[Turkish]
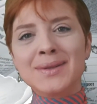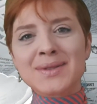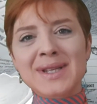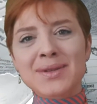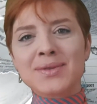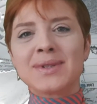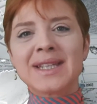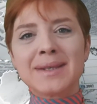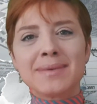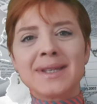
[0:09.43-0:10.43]
O yüzden şöyle
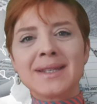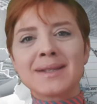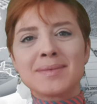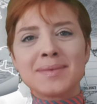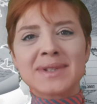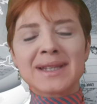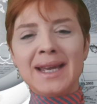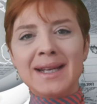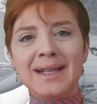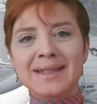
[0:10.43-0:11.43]
2021
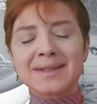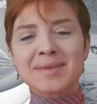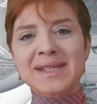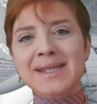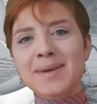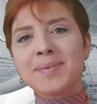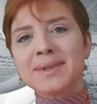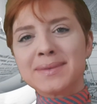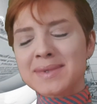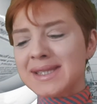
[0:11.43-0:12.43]
değerlendirmesi
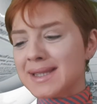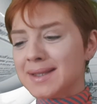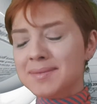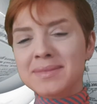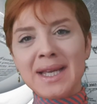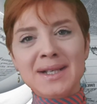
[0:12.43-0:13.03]
yapalım istedim.